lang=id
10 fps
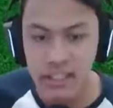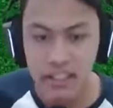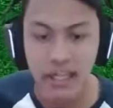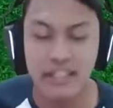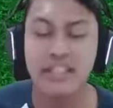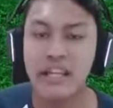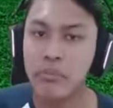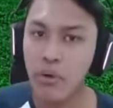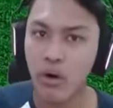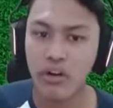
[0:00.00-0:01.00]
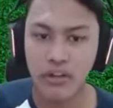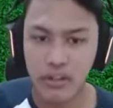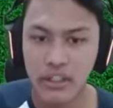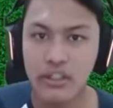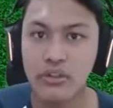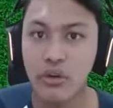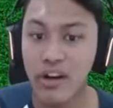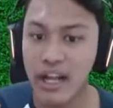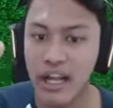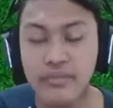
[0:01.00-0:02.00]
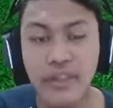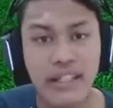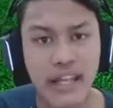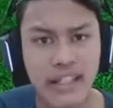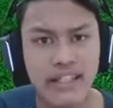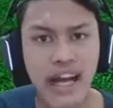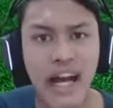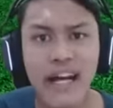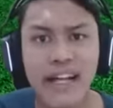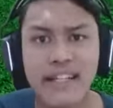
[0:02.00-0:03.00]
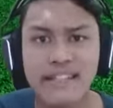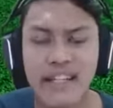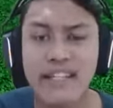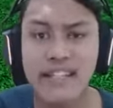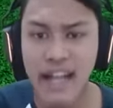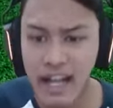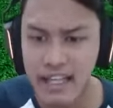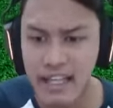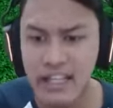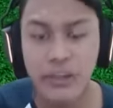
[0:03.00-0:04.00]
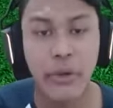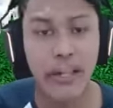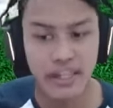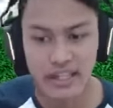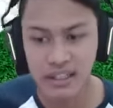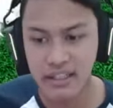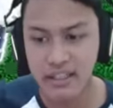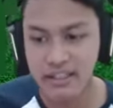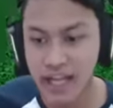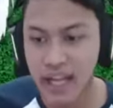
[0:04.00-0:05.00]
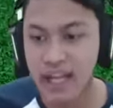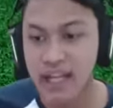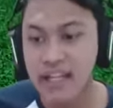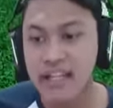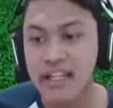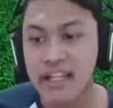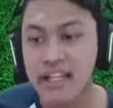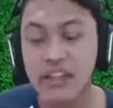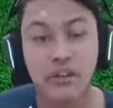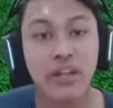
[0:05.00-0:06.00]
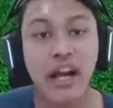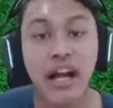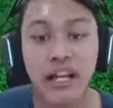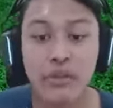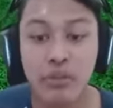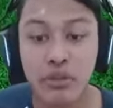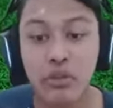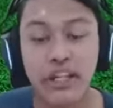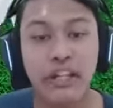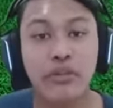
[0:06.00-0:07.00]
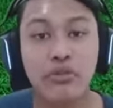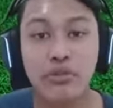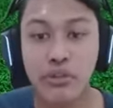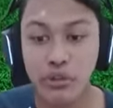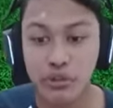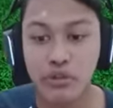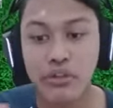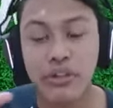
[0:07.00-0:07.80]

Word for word: race-nya Cyborg, dua orang. Yang ketiga, race-nya Sky atau Angle. Nah, itu yang kalian butuhin untuk